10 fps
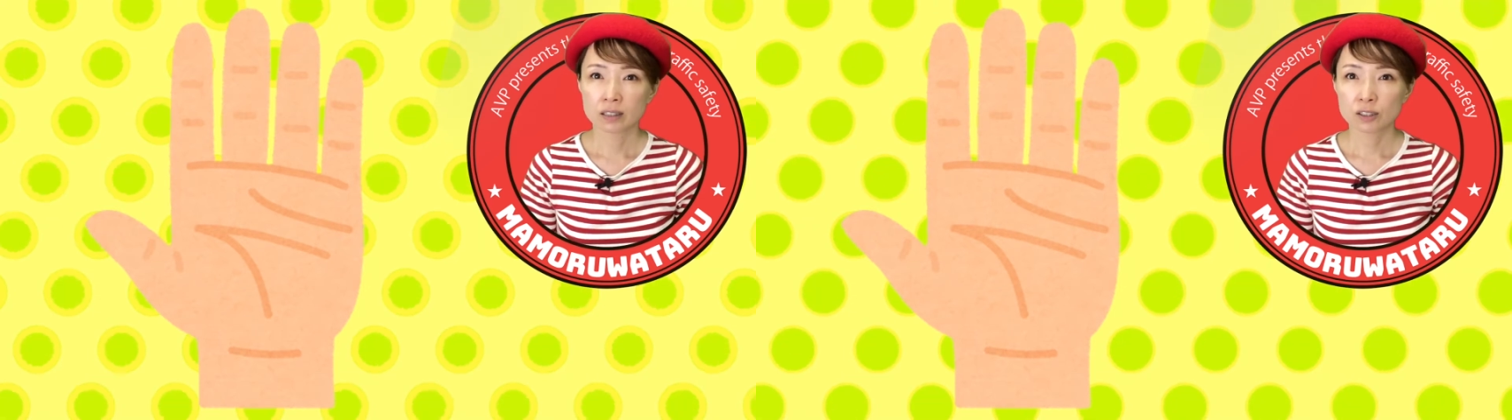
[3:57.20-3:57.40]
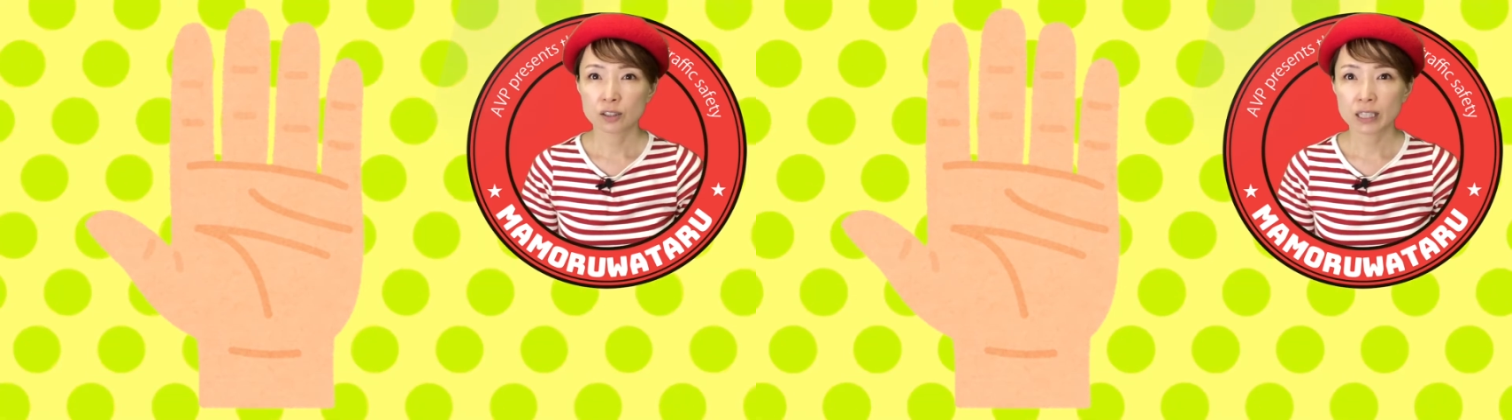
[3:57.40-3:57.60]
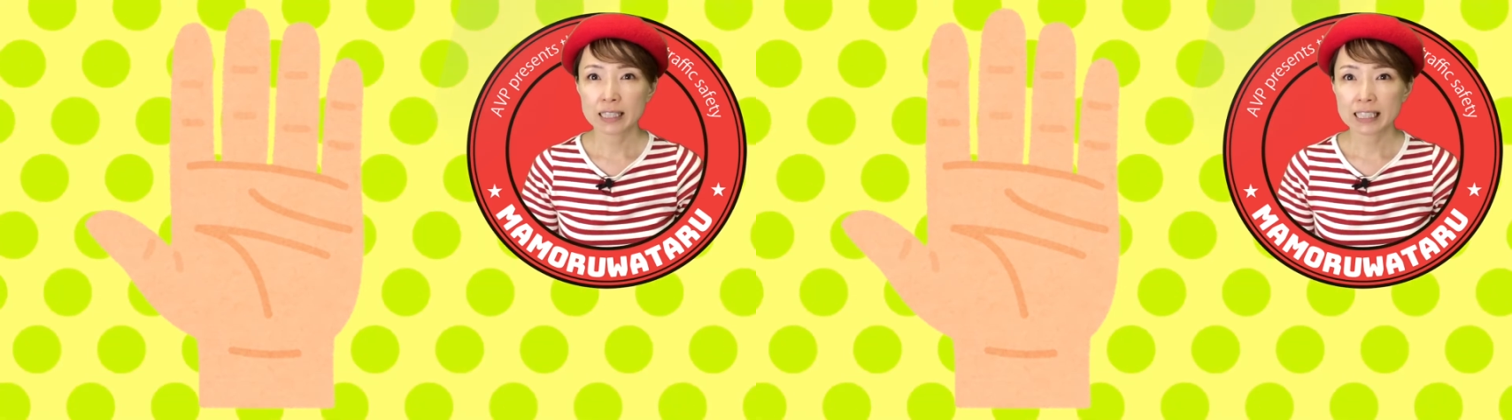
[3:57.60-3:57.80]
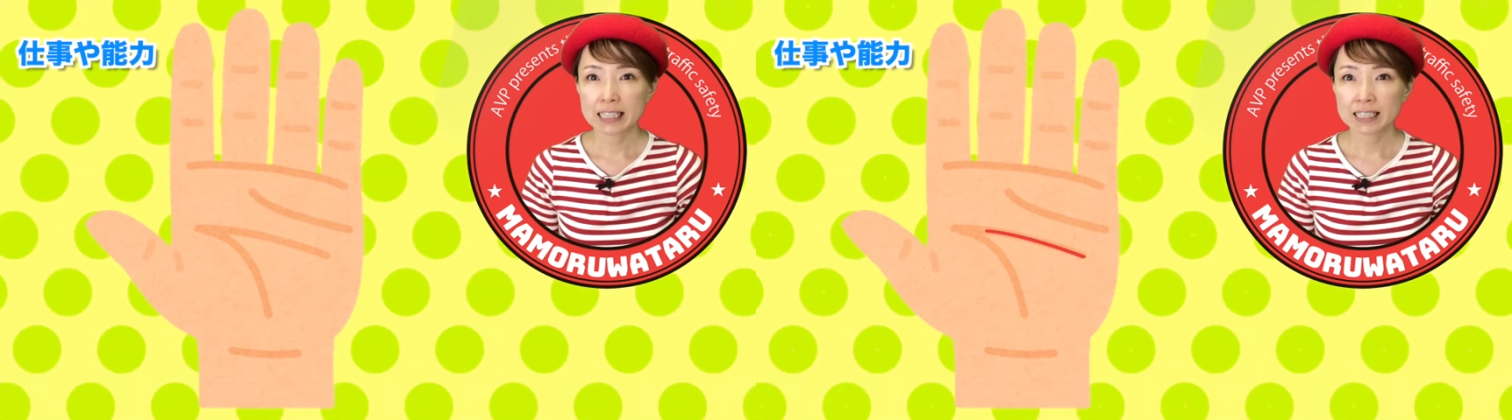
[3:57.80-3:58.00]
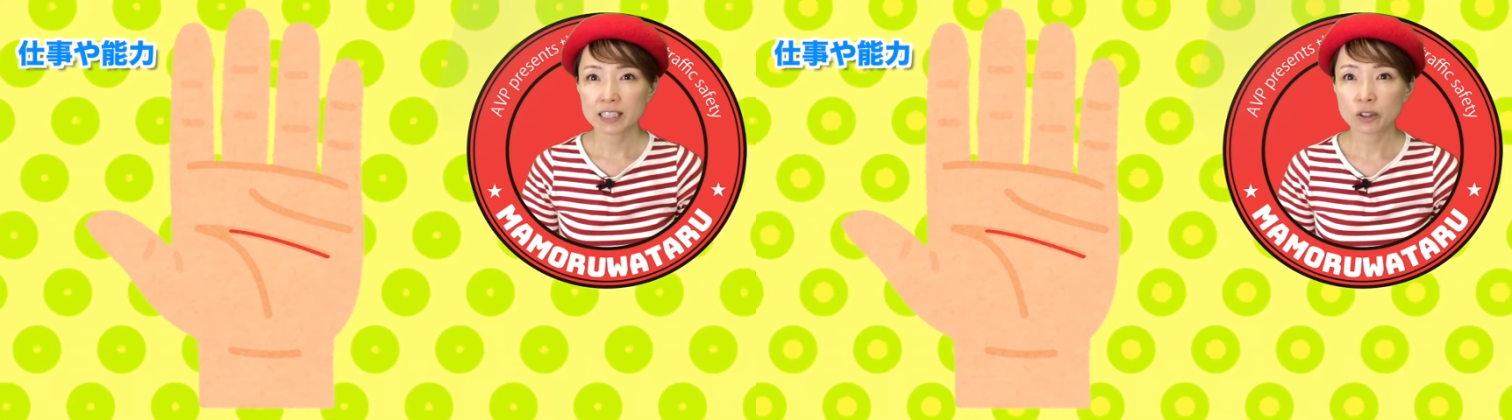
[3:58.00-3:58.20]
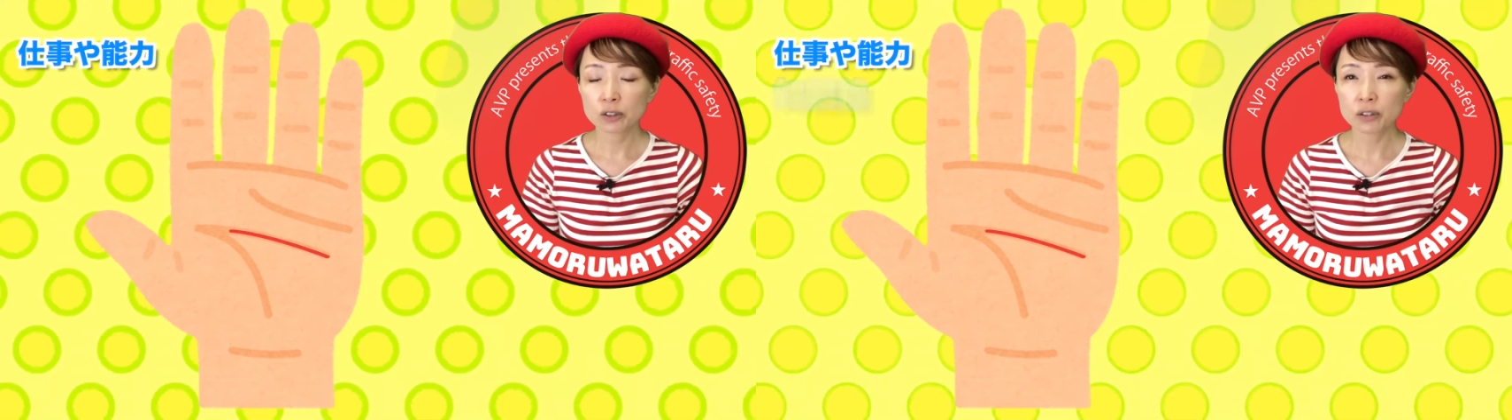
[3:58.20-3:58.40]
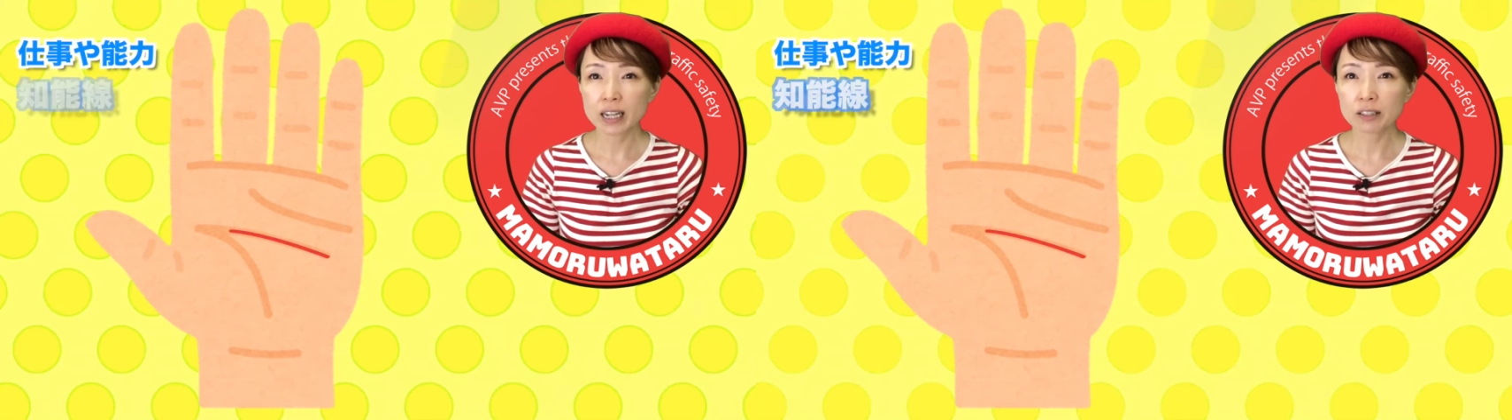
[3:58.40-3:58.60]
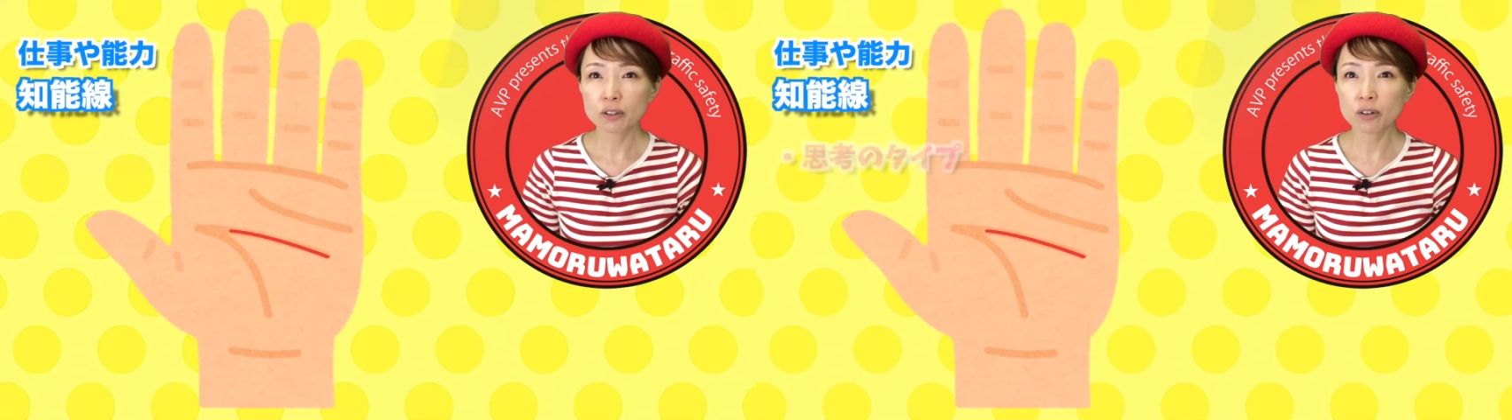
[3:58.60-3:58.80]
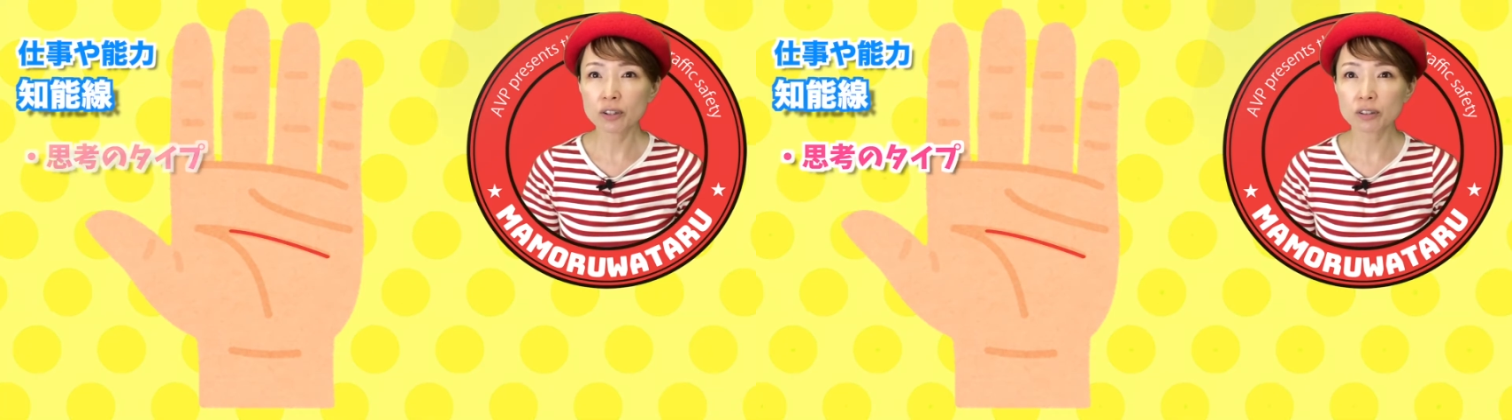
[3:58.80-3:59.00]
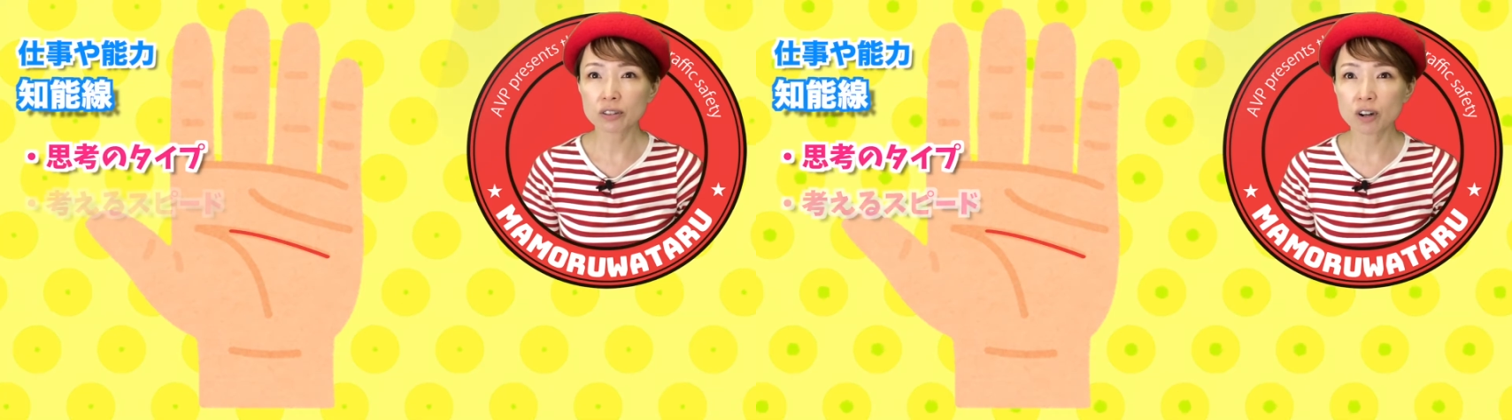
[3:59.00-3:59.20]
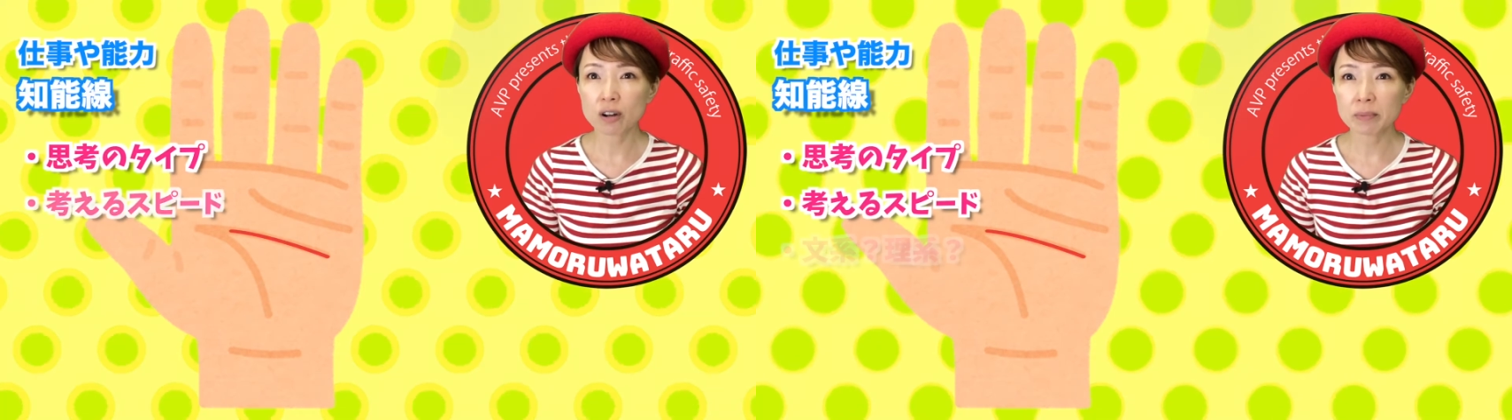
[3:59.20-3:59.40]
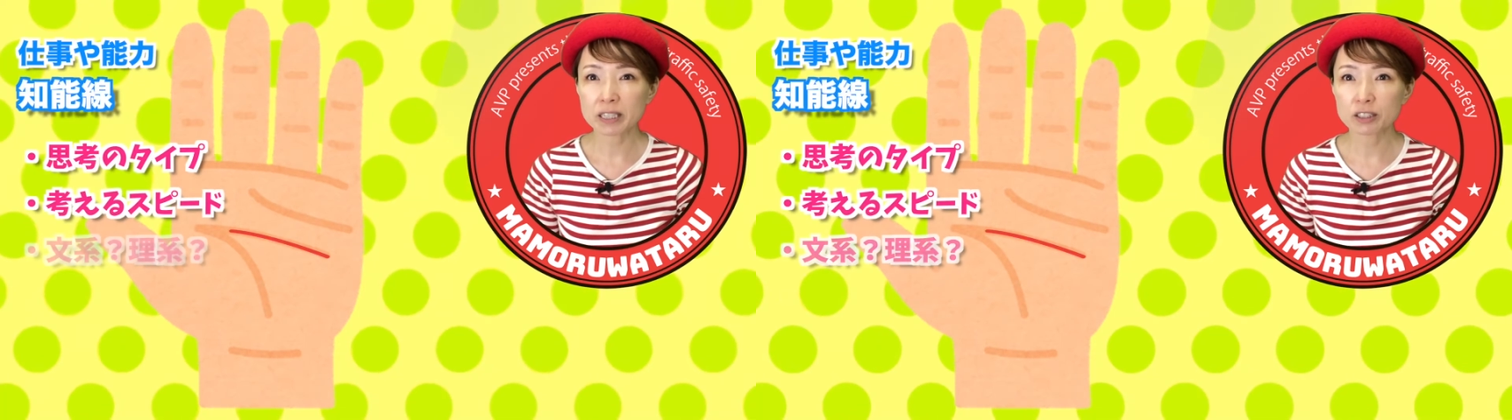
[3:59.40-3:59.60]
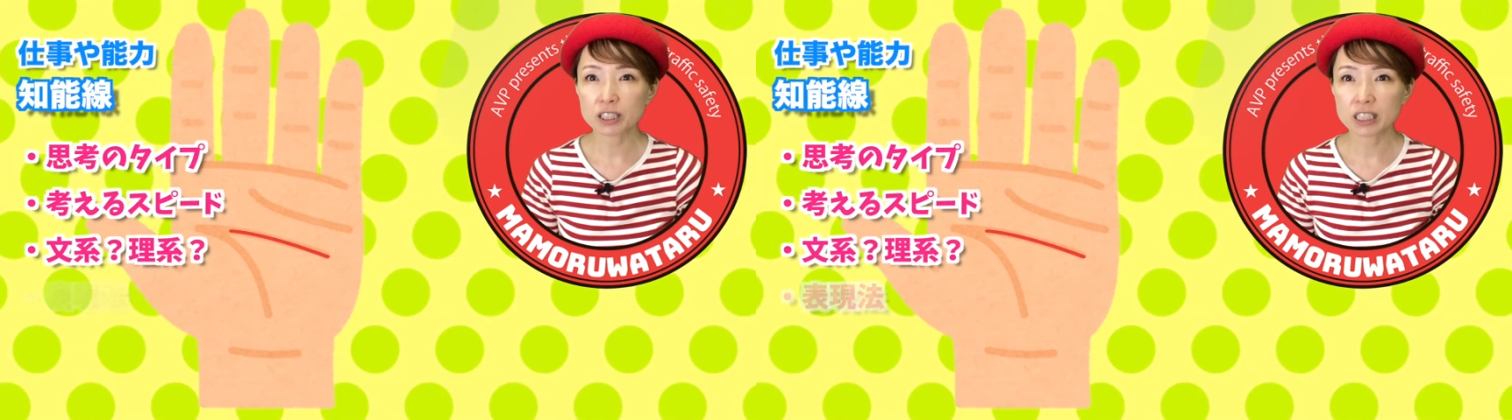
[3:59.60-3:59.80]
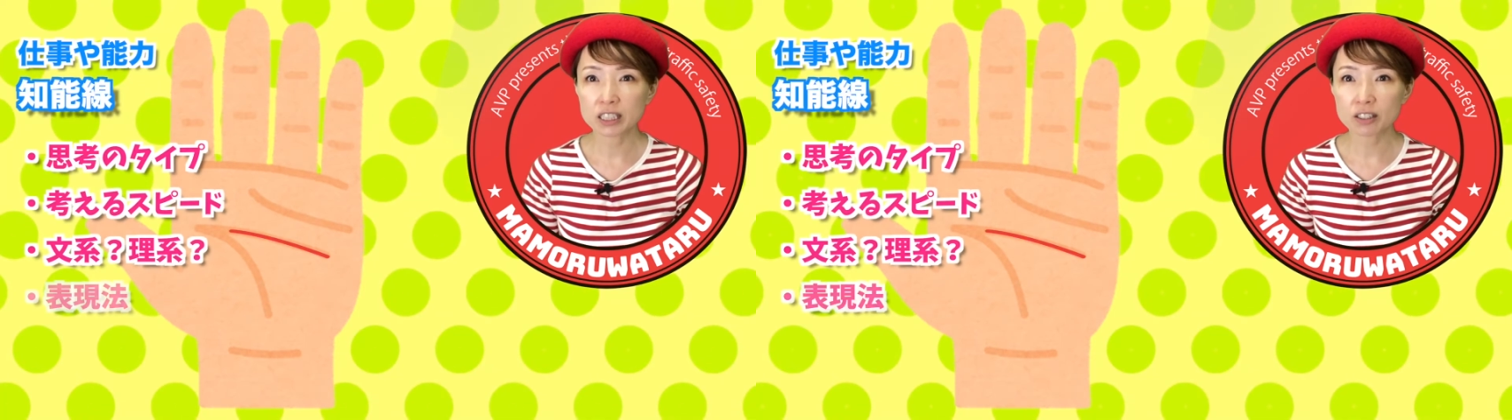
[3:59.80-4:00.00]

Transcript: 次に仕事や能力を見る知